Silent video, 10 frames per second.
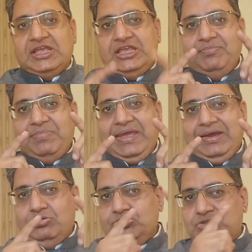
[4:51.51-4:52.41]
कि
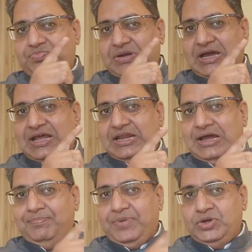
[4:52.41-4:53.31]
मैं उस प्रकार का
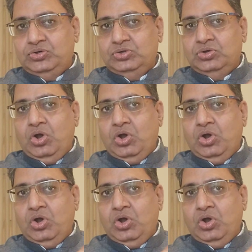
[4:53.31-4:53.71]
बनूं